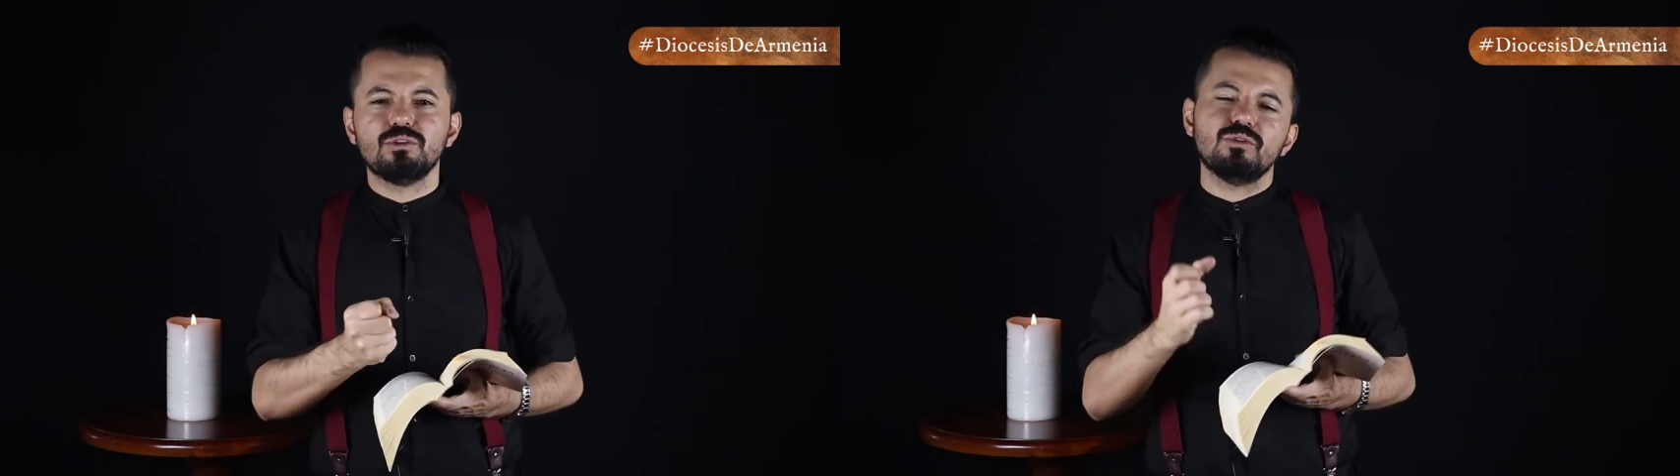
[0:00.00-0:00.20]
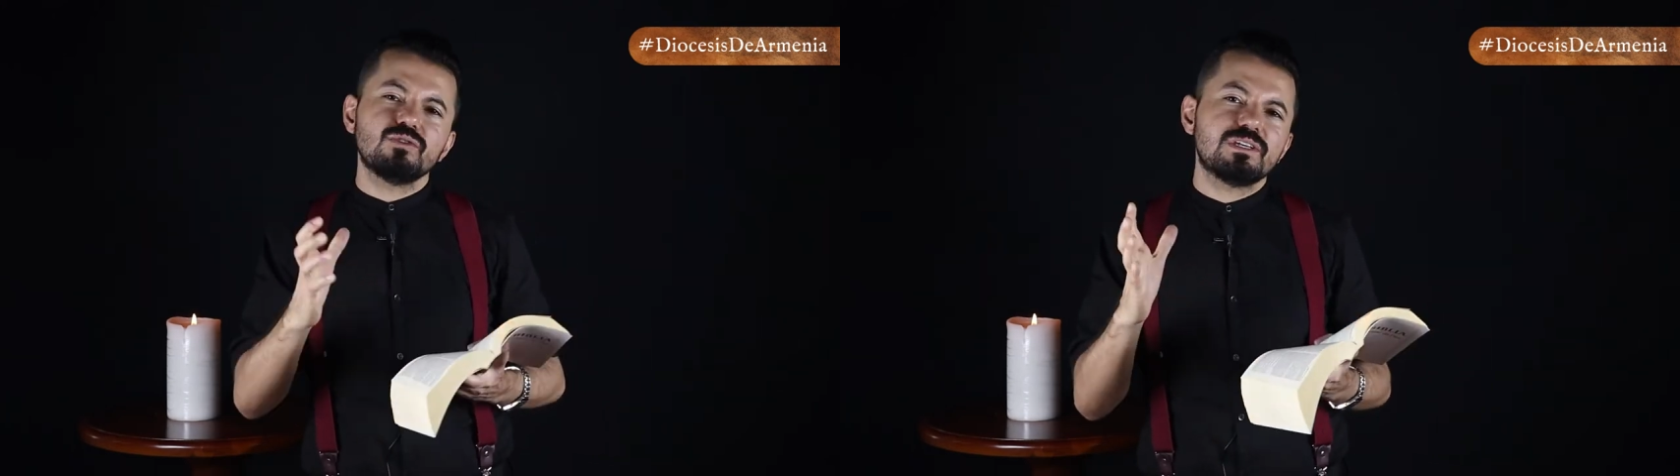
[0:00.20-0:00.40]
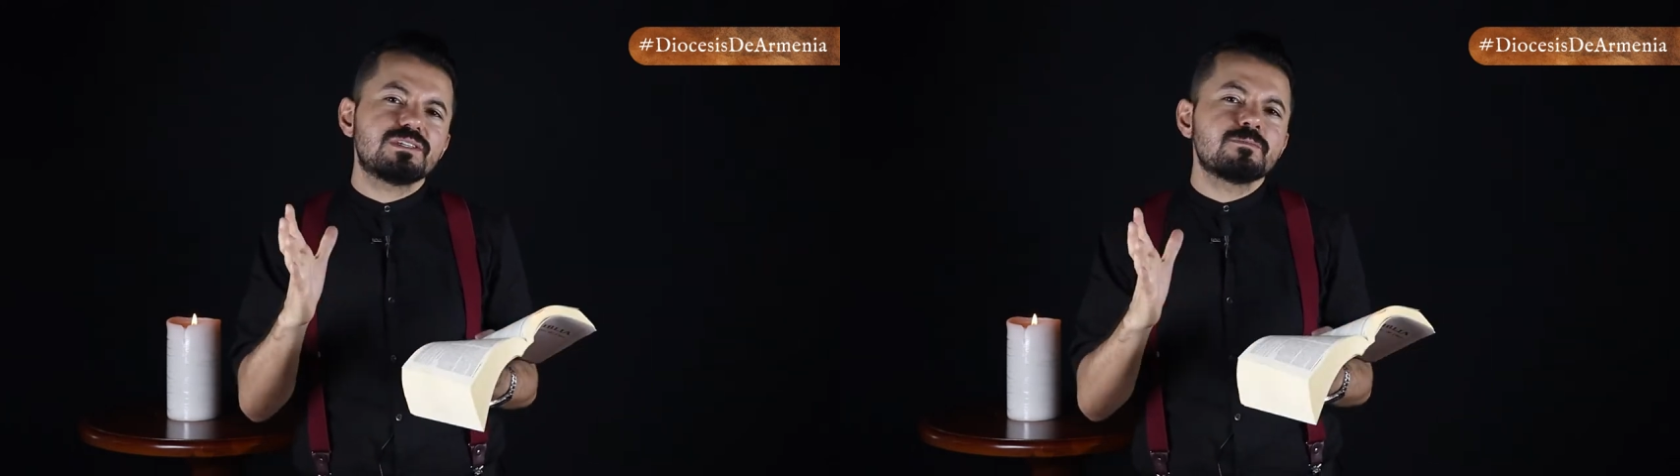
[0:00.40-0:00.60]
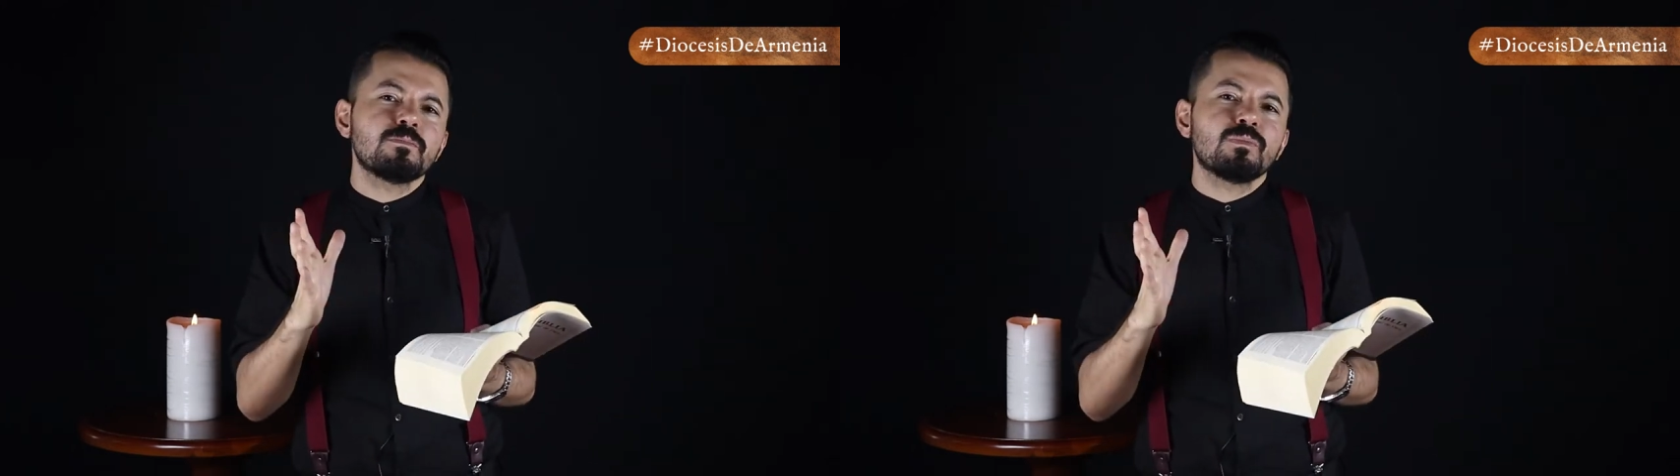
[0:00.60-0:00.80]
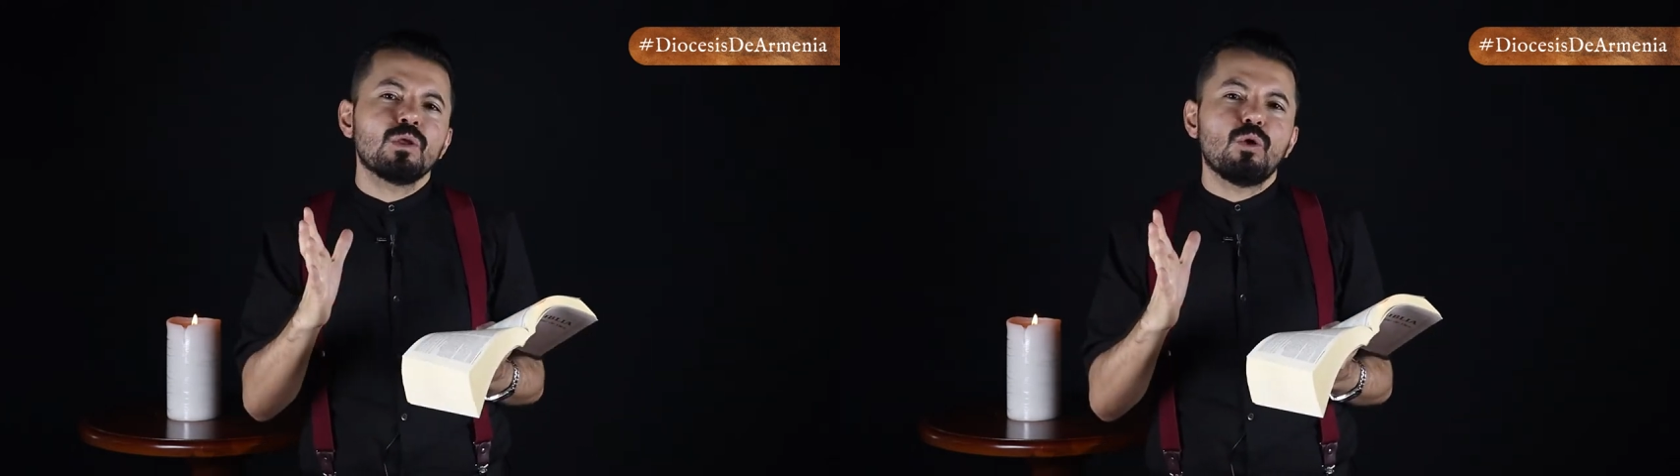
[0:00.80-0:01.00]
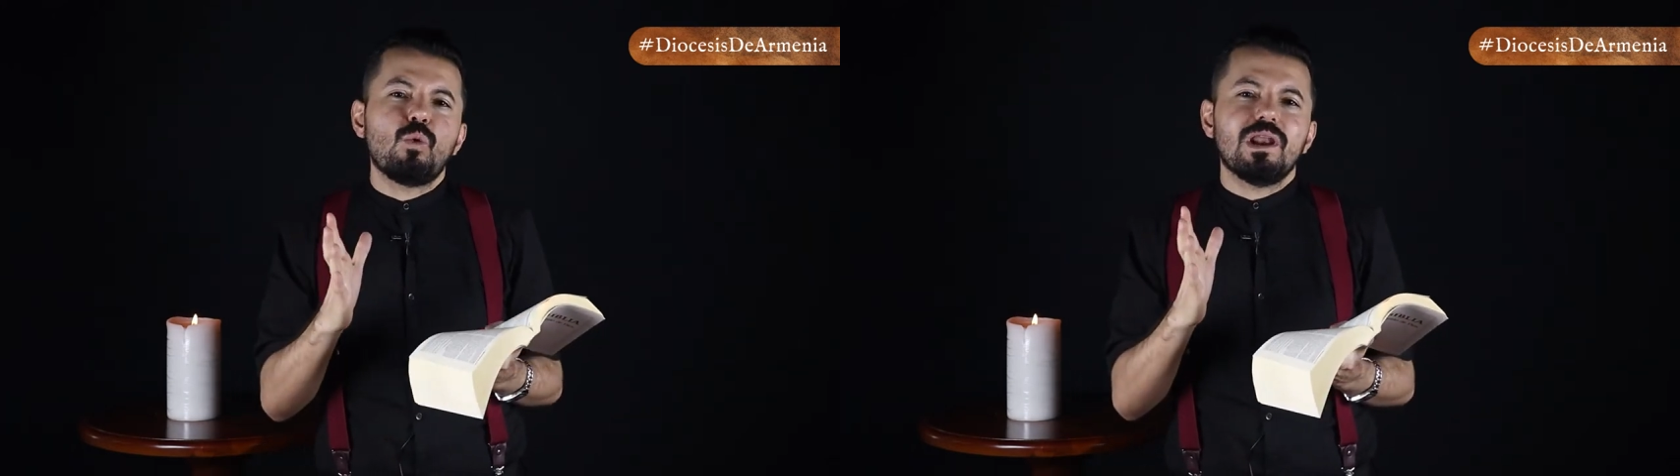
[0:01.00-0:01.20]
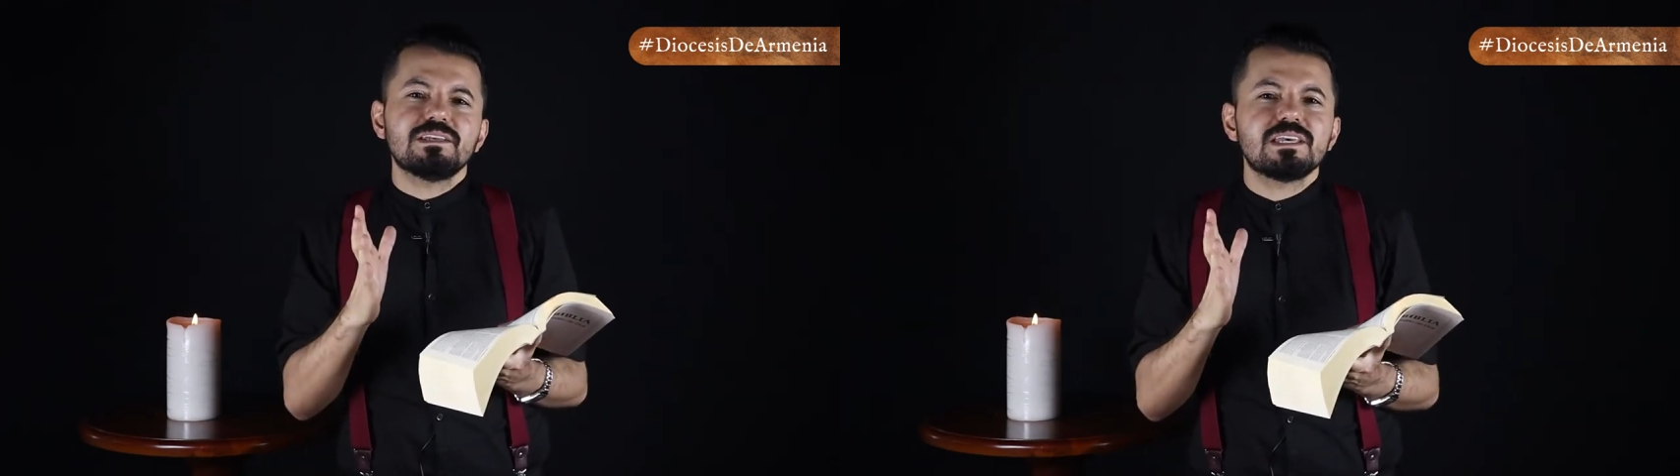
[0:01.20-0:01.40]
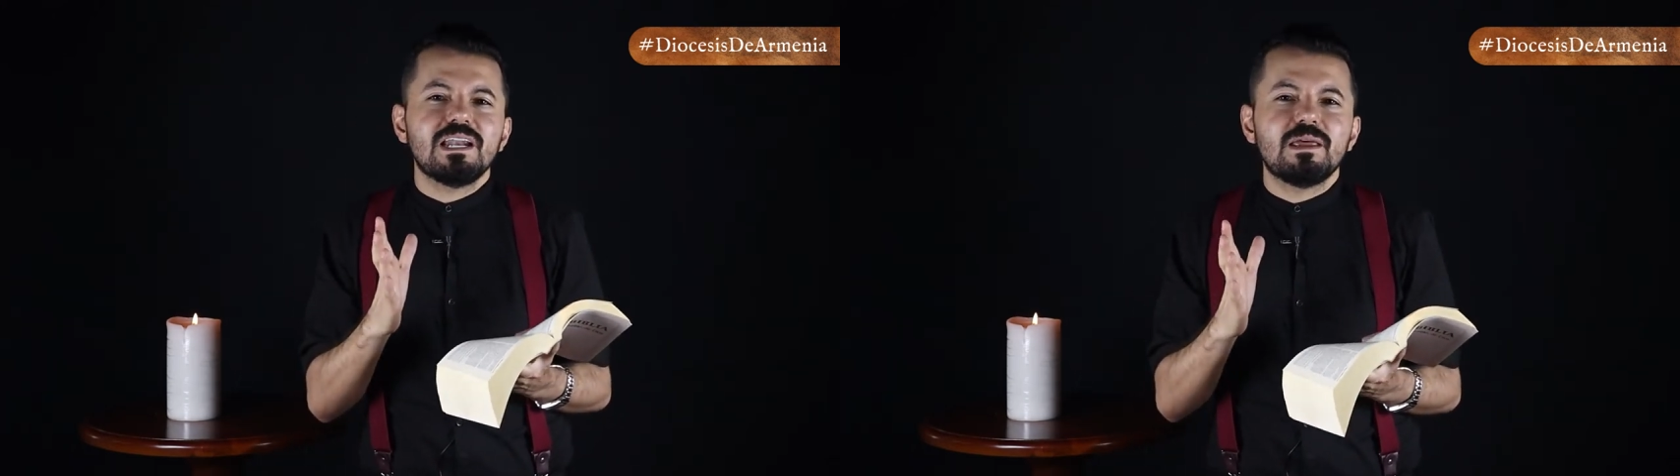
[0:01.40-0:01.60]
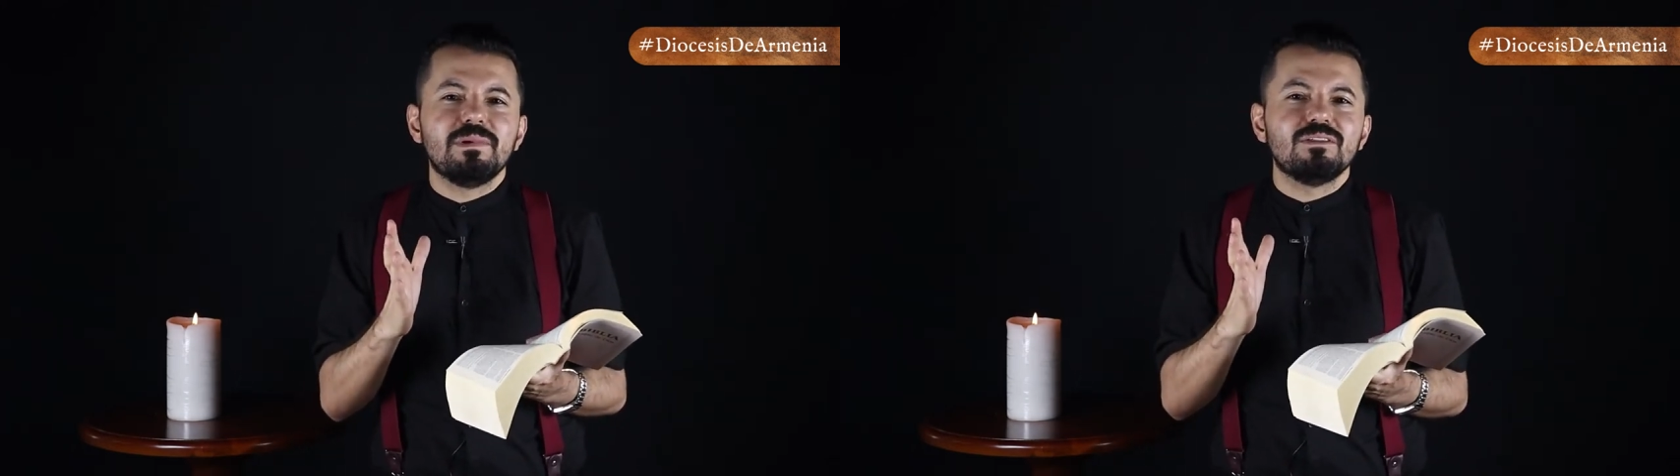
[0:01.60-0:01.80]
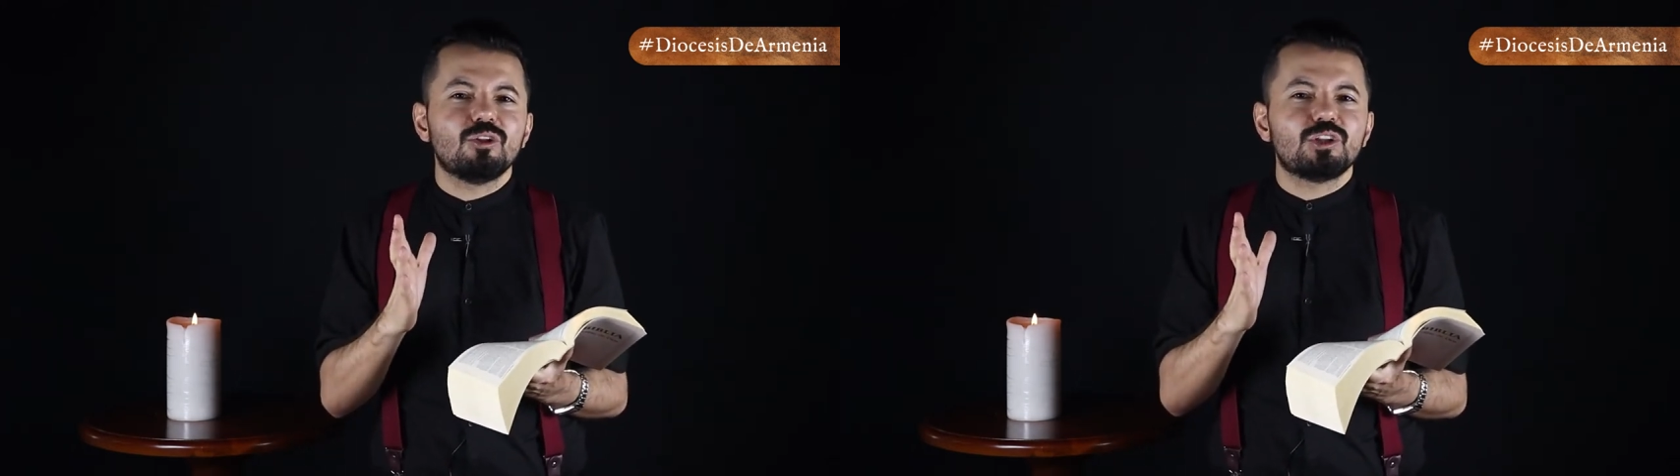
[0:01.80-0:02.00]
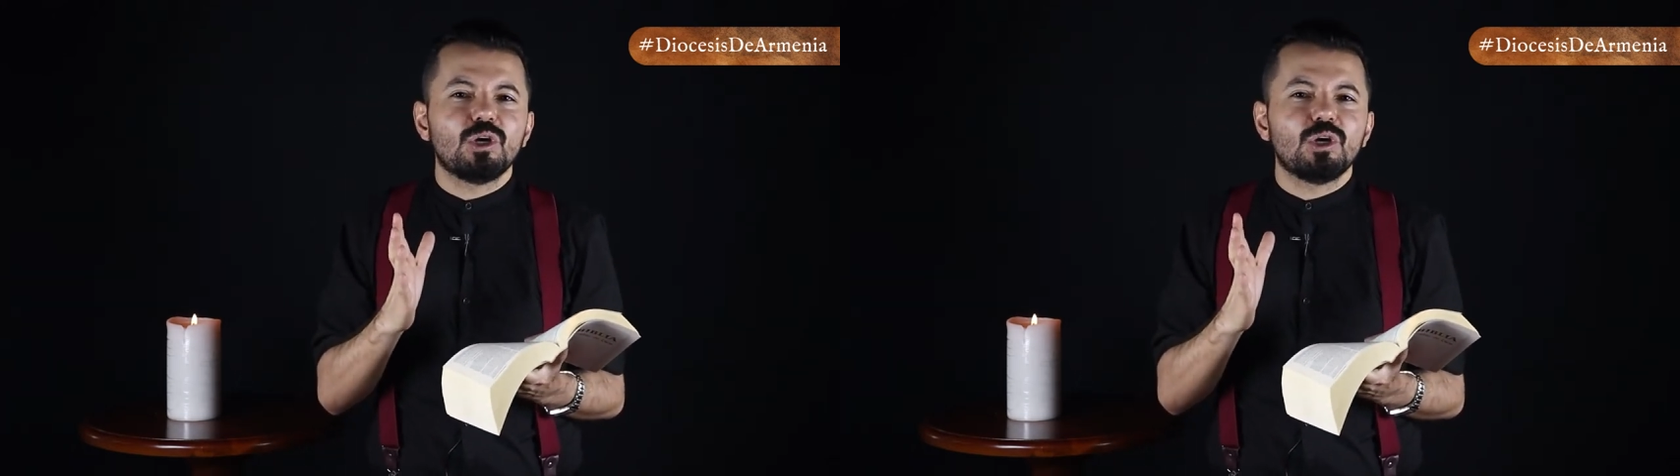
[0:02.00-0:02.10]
Entonces, ¿cuál es el elemento